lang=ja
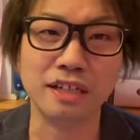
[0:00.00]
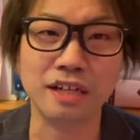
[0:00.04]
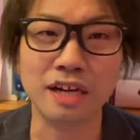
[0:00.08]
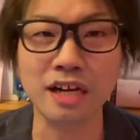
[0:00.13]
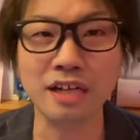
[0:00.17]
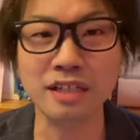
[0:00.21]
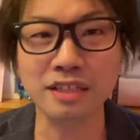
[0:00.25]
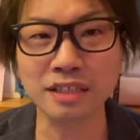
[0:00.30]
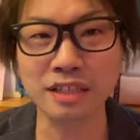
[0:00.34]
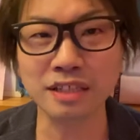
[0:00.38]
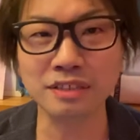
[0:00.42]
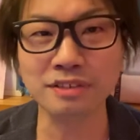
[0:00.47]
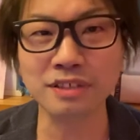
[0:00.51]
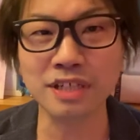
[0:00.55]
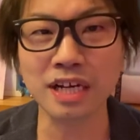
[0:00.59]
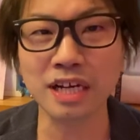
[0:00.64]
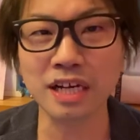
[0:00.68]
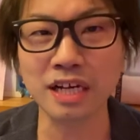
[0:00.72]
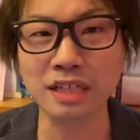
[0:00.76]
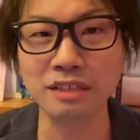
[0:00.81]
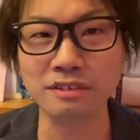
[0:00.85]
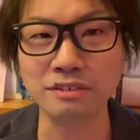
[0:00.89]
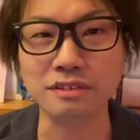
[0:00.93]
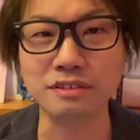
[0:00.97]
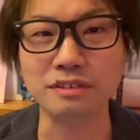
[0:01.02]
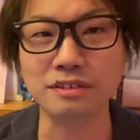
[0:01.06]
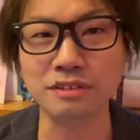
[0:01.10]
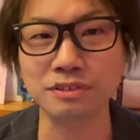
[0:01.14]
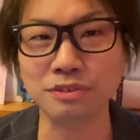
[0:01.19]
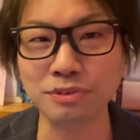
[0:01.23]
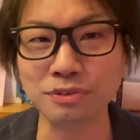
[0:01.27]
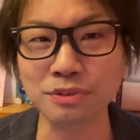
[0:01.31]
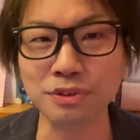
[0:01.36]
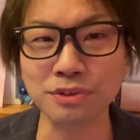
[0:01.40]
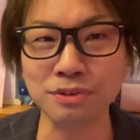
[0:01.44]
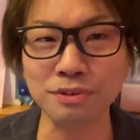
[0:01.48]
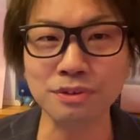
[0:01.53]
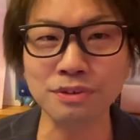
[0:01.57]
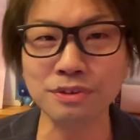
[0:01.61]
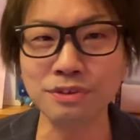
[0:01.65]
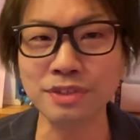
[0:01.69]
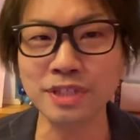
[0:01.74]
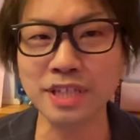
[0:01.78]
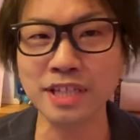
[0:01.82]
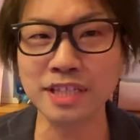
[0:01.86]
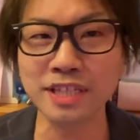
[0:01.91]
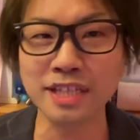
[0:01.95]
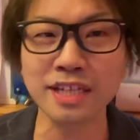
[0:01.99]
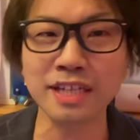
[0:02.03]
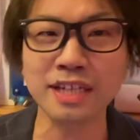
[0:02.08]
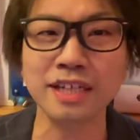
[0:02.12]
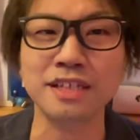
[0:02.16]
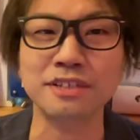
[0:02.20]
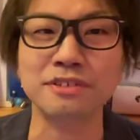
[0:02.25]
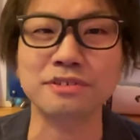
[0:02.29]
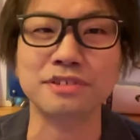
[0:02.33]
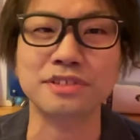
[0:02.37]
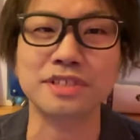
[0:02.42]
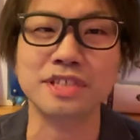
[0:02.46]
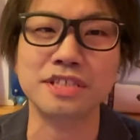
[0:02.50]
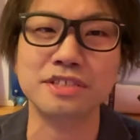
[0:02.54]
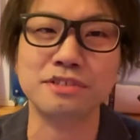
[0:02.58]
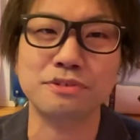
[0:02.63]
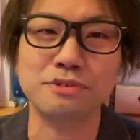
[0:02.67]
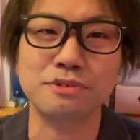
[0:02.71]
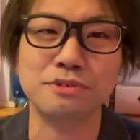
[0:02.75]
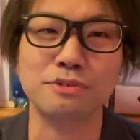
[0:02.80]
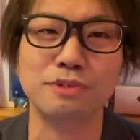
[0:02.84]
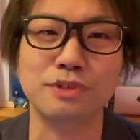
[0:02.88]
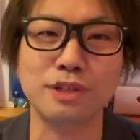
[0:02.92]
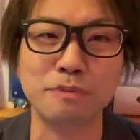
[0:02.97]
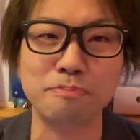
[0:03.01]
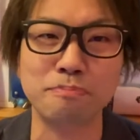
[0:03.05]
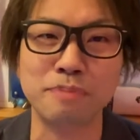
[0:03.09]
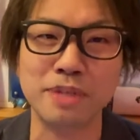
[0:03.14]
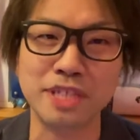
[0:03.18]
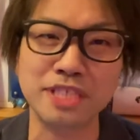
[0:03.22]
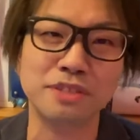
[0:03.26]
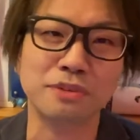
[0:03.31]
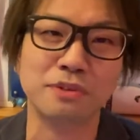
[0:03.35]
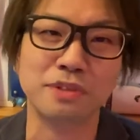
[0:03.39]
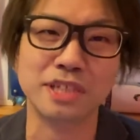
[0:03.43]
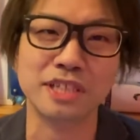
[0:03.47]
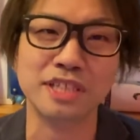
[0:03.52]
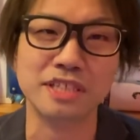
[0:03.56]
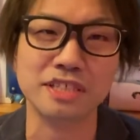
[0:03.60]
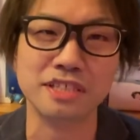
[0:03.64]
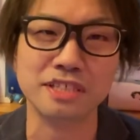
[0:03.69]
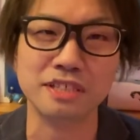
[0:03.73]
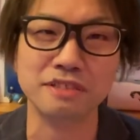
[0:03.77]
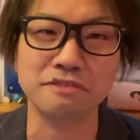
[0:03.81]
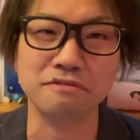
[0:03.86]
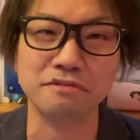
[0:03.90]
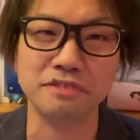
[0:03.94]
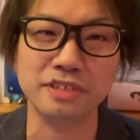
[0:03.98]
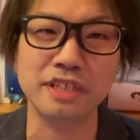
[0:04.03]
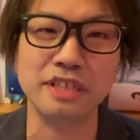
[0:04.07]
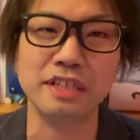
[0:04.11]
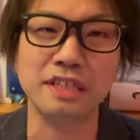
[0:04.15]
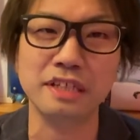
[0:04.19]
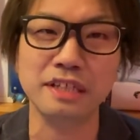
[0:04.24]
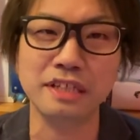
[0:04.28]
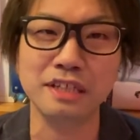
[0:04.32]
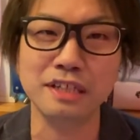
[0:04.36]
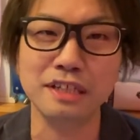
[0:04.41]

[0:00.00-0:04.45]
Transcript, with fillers: 感覚があるそれを共有できながらのステージというのがベストな気がしているんで